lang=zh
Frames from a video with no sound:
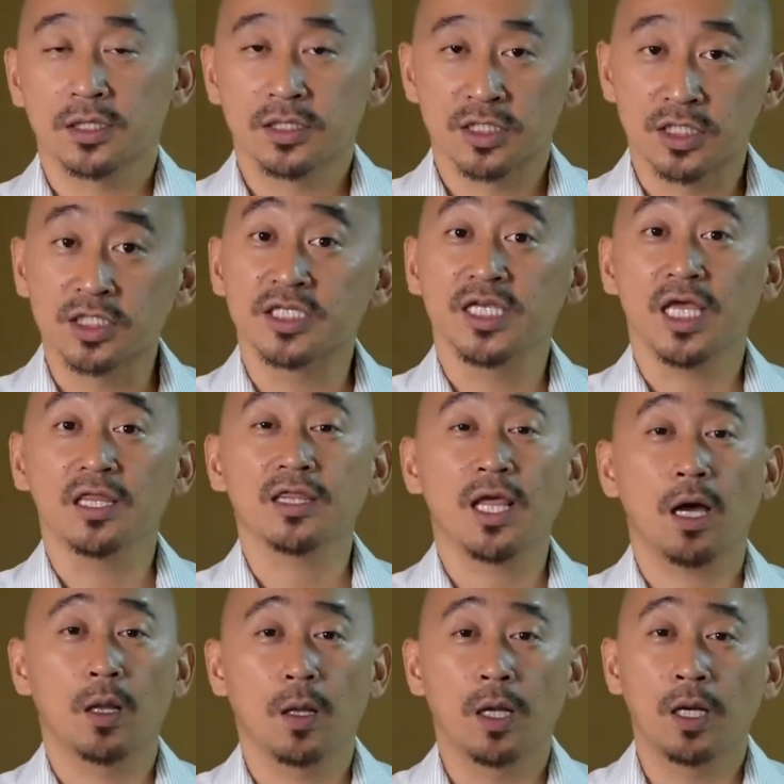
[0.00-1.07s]
时间
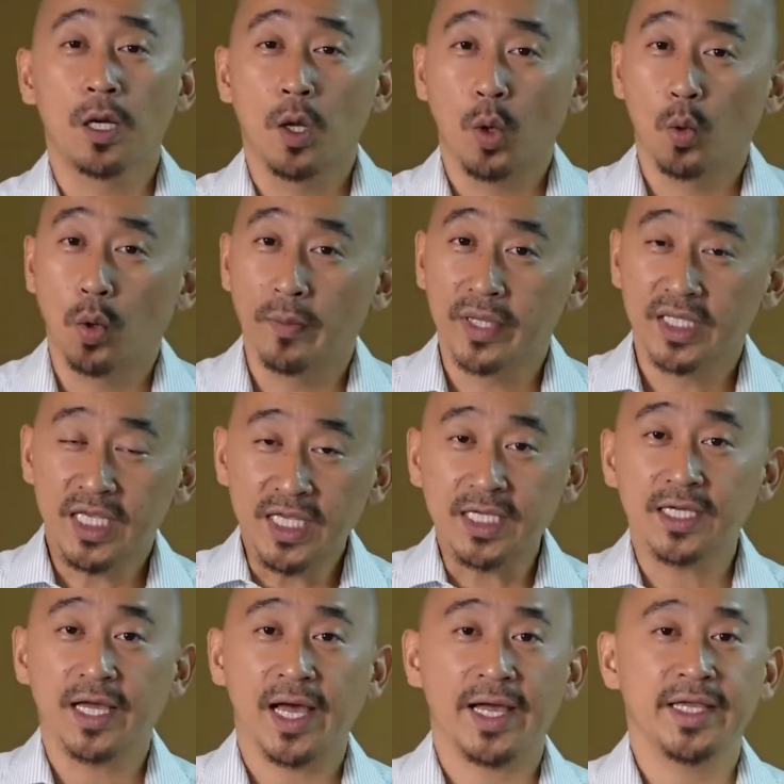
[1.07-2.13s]
到了，我们
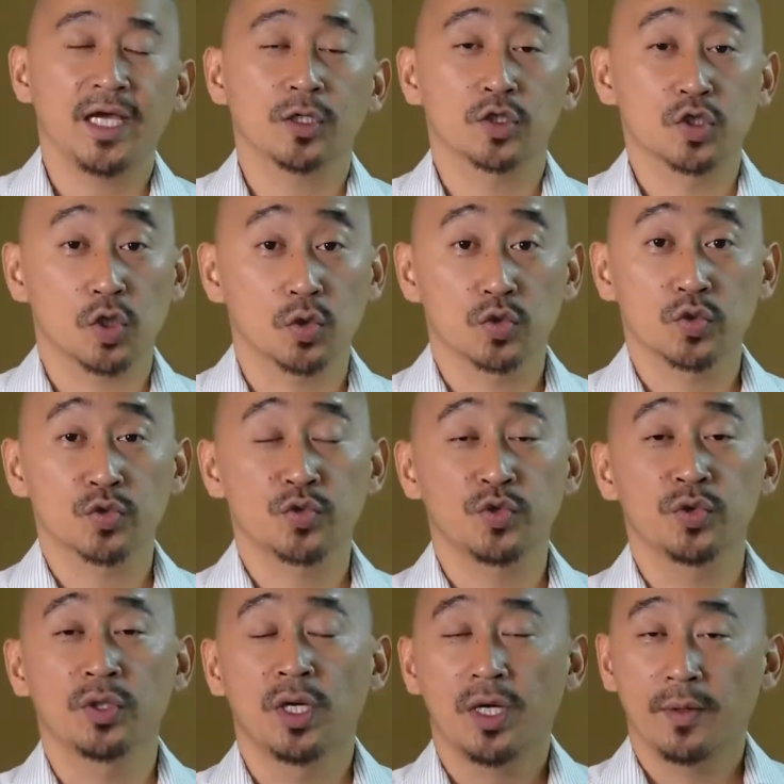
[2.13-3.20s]
应该要走出
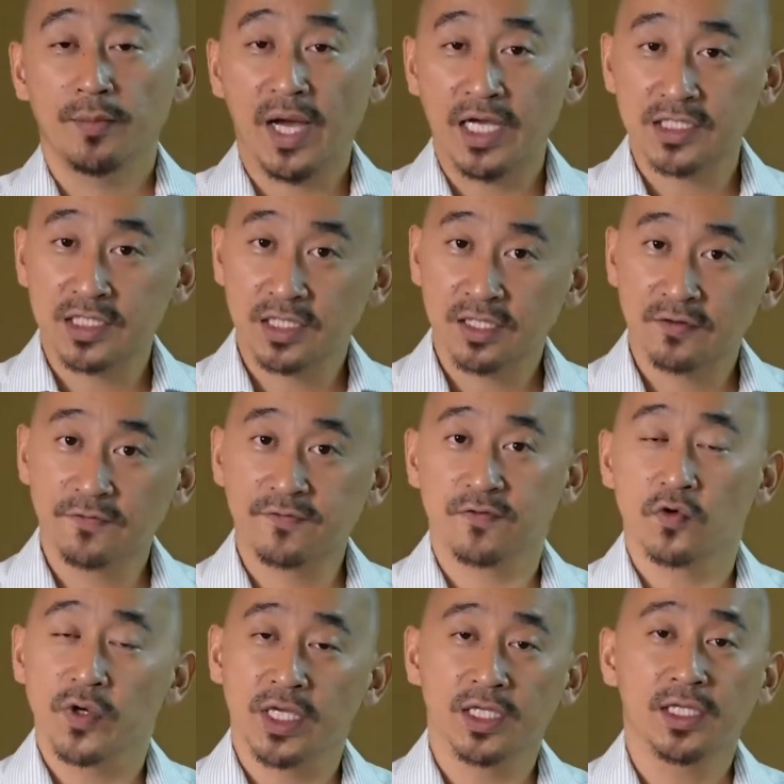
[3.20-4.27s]
去，把这个
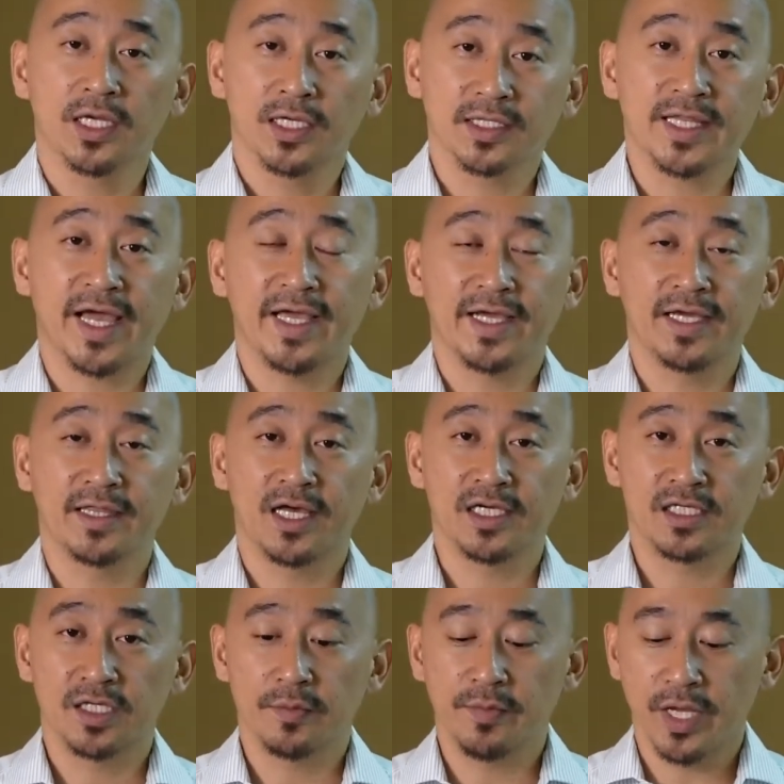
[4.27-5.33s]
福音带给那
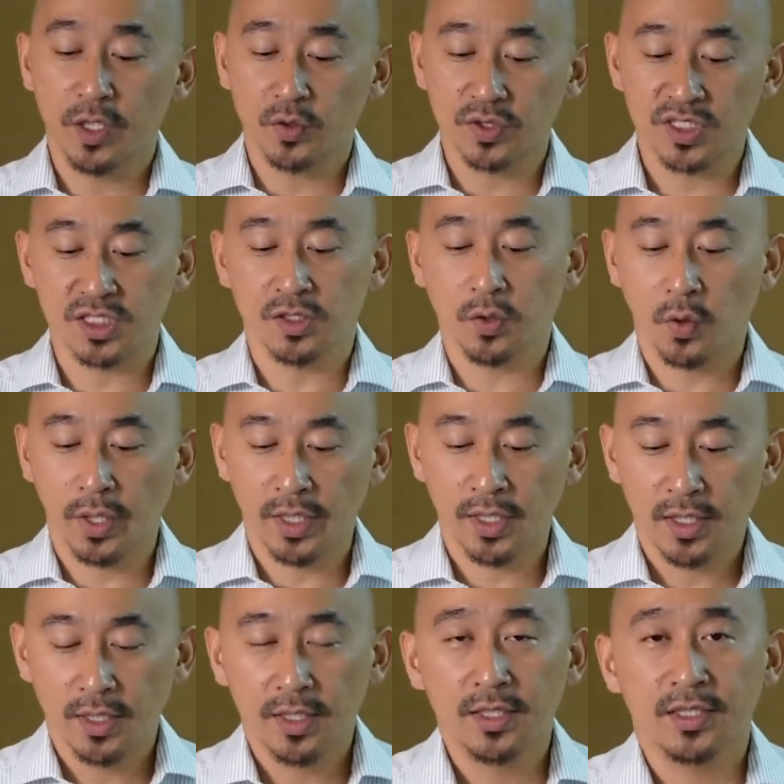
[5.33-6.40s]
些没有机会
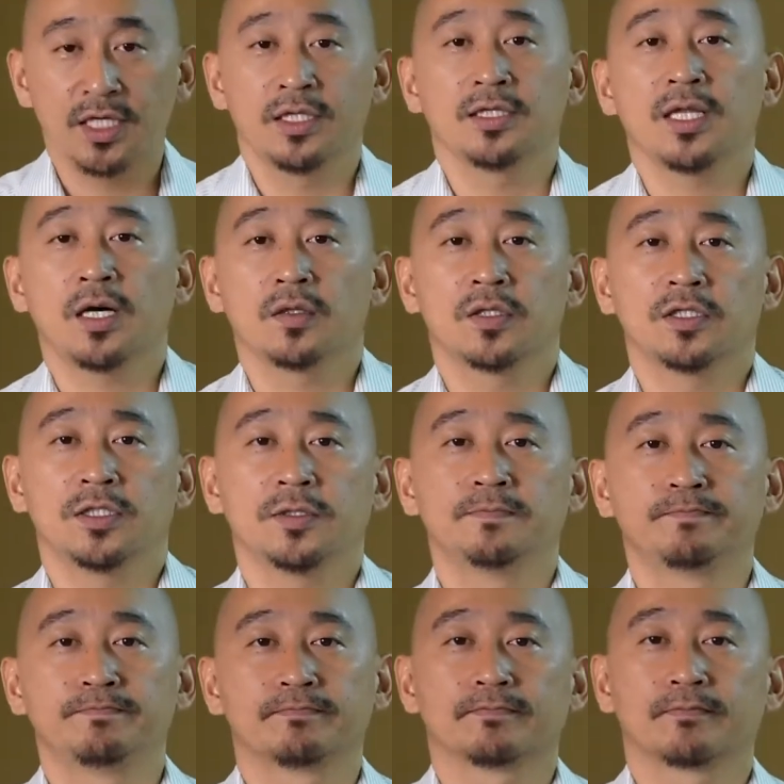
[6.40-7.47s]
听到的人。
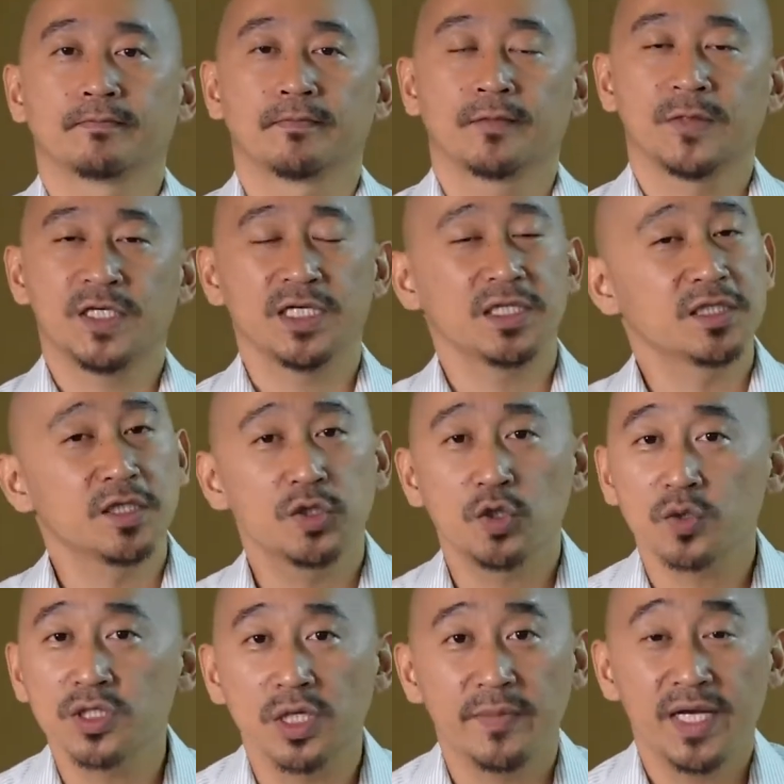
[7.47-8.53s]
亲爱的弟
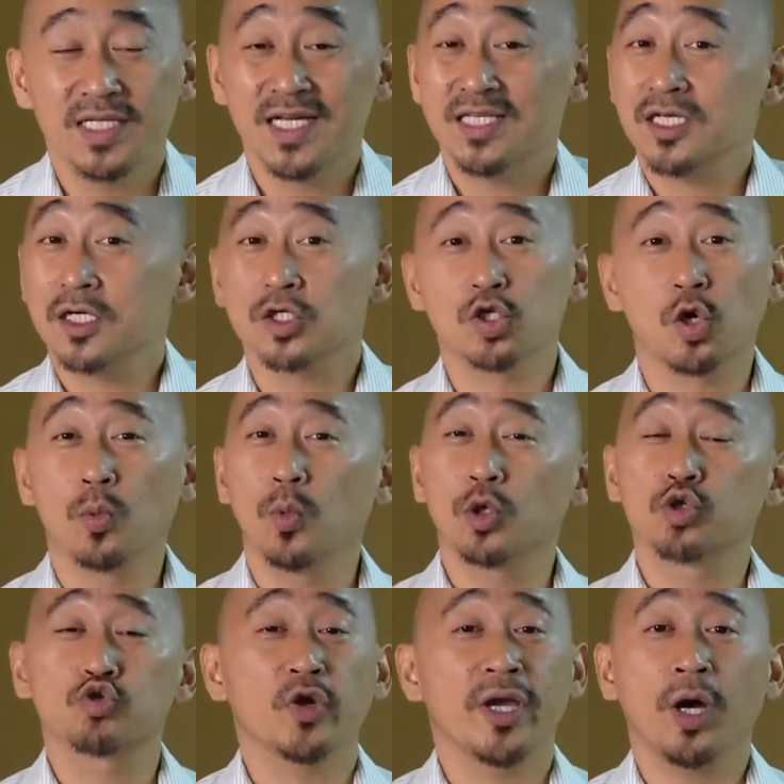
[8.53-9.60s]
兄姐妹，在这个周末
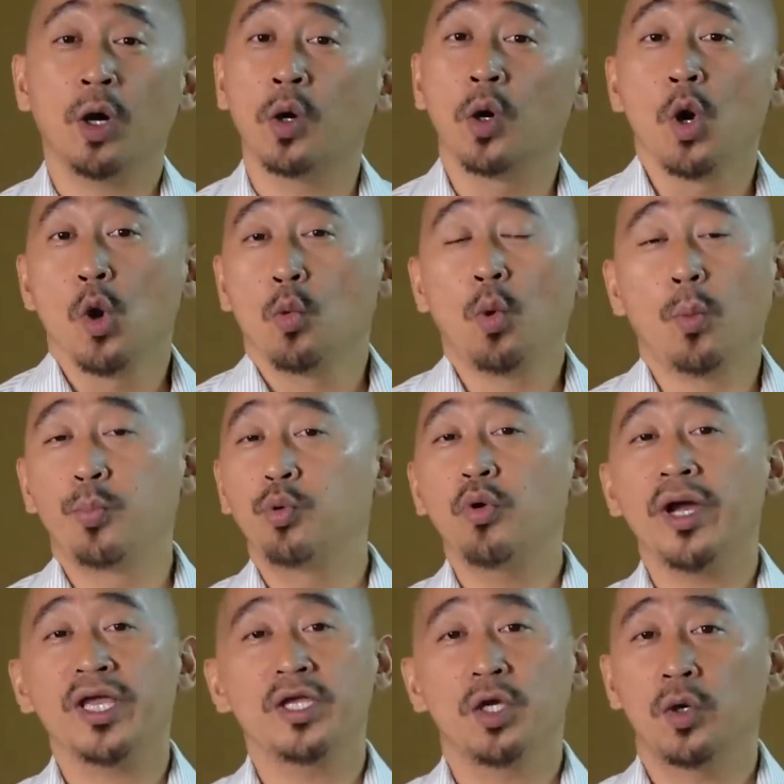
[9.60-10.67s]
最后，我不
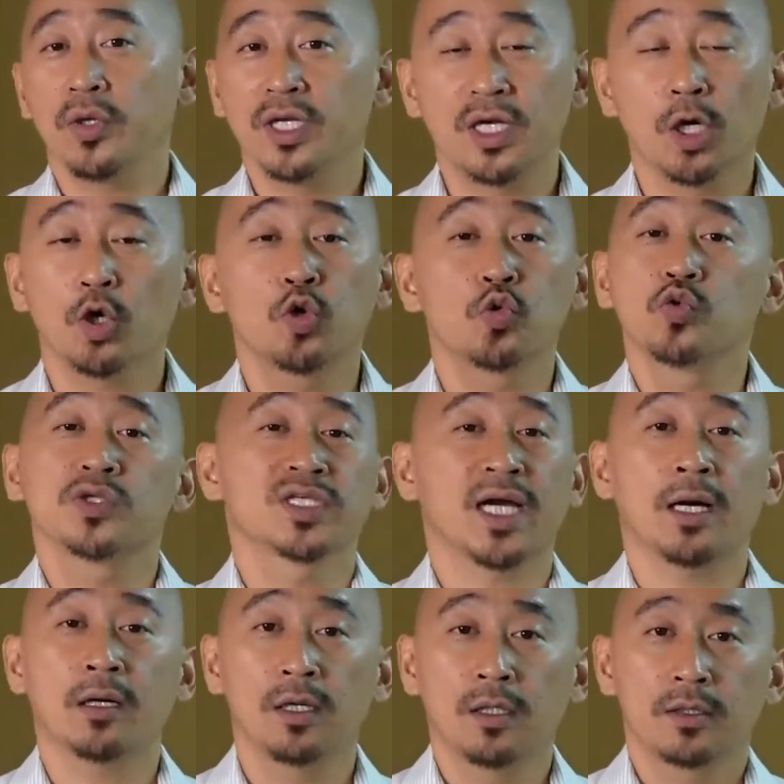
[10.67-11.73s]
会有一个呼
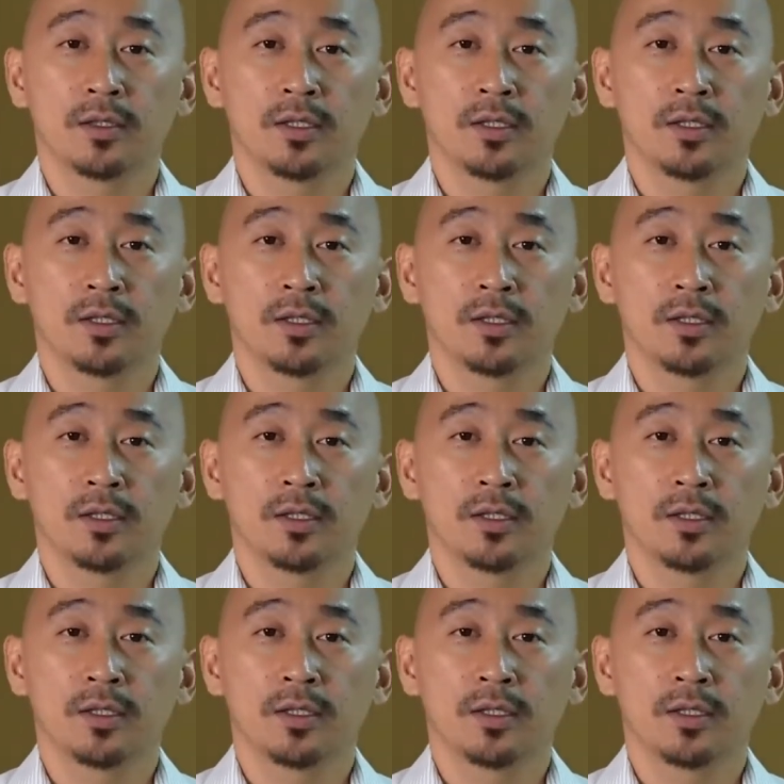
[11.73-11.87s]
召，